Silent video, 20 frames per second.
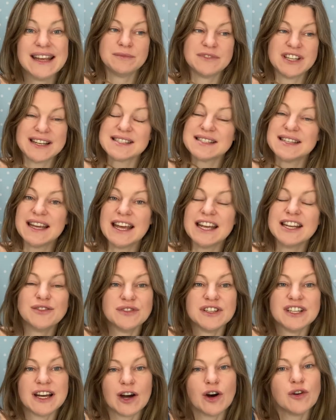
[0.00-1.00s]
dass ihr
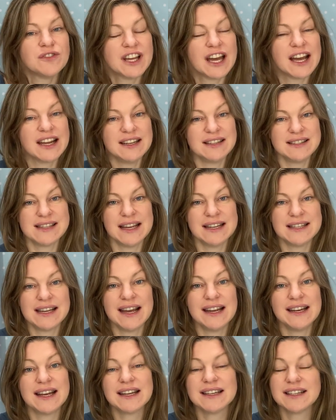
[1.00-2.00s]
entweder auf der einen Seite
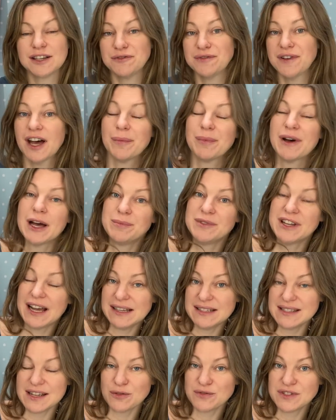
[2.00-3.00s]
eine andere Farbe habt
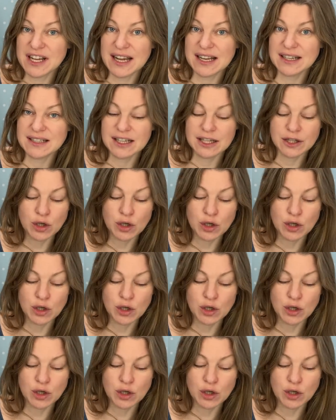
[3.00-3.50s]
als auf der anderen